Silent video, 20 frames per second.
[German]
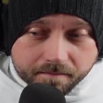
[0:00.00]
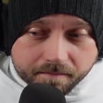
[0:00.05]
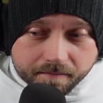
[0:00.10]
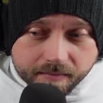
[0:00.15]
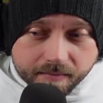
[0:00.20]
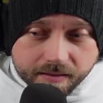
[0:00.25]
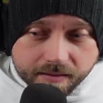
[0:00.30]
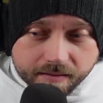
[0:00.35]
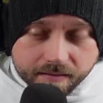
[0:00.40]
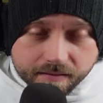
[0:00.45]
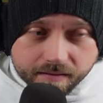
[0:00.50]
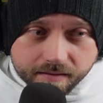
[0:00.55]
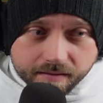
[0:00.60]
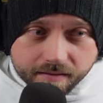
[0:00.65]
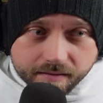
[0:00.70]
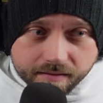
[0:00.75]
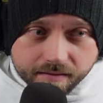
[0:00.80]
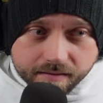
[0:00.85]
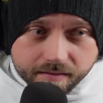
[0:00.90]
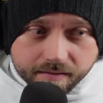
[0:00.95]
Worin
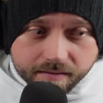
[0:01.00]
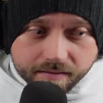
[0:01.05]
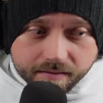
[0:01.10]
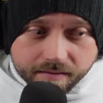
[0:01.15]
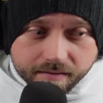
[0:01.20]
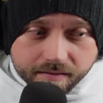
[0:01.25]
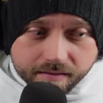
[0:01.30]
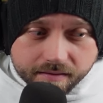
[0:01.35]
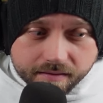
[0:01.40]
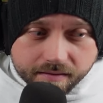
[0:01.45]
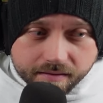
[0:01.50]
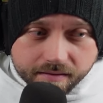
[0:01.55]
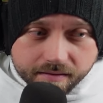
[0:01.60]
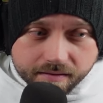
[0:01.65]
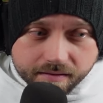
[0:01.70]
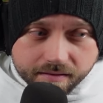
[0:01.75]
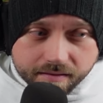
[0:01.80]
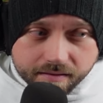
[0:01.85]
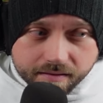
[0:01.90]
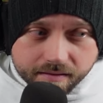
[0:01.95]
haben wir uns noch
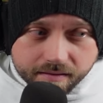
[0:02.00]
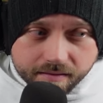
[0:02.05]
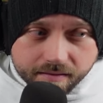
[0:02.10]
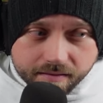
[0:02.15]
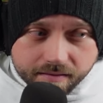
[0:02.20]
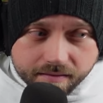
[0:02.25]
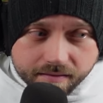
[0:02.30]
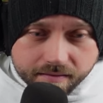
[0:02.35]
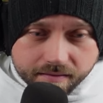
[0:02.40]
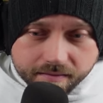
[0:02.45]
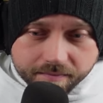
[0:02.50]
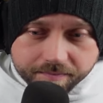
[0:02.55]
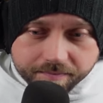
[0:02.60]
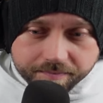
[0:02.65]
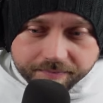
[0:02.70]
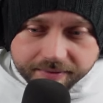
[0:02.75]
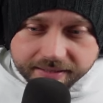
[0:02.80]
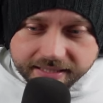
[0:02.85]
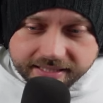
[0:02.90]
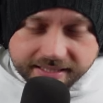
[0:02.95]
geirrt?
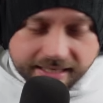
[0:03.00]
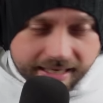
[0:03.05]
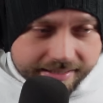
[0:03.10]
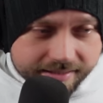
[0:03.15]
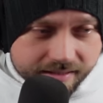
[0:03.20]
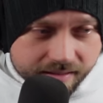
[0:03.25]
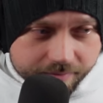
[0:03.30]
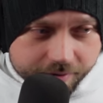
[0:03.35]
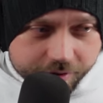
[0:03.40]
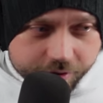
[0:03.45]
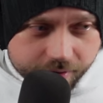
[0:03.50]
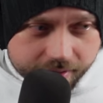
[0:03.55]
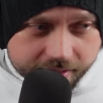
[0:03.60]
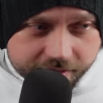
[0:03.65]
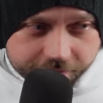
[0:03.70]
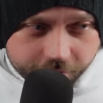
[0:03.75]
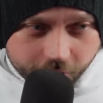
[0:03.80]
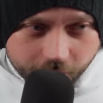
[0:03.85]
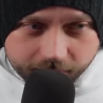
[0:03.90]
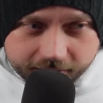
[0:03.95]
Bin ich gerade in einem
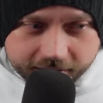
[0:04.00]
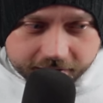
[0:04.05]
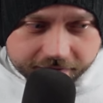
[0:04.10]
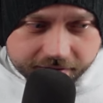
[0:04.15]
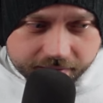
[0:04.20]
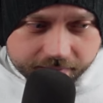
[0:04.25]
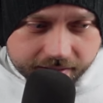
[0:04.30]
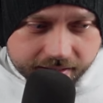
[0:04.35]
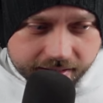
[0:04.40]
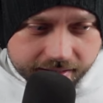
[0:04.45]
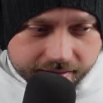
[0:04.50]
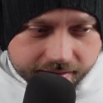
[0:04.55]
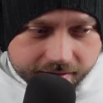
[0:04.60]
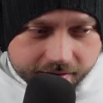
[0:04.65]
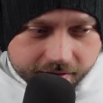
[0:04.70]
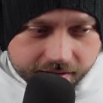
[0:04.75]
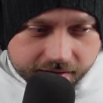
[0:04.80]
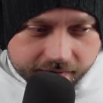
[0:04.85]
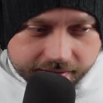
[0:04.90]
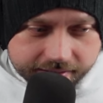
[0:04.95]
Transformers-Film
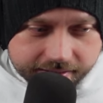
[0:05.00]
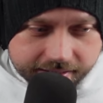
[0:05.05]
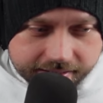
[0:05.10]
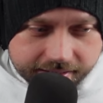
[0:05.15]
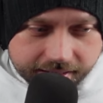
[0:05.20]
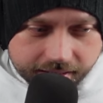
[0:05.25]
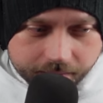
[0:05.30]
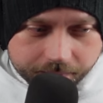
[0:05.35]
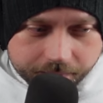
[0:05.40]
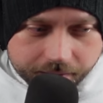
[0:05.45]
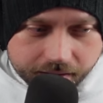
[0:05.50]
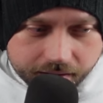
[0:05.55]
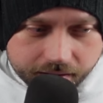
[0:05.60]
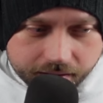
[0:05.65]
gelandet oder was geht hier ab?